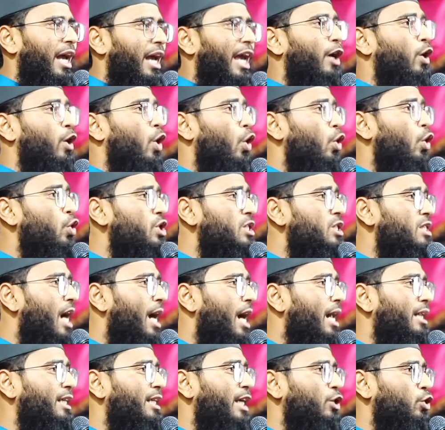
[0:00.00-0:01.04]
এই
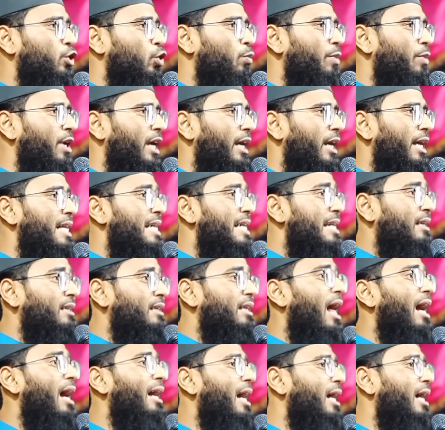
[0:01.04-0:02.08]
গোরস্থানকে তুমি
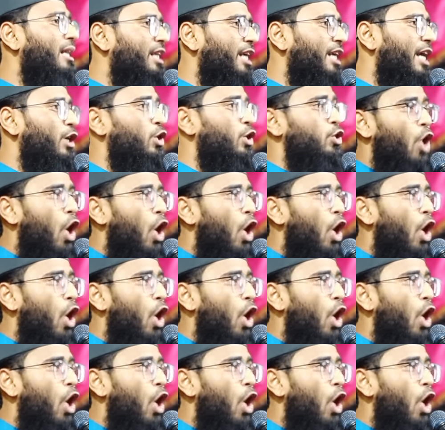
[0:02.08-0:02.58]
টাকা দিয়ে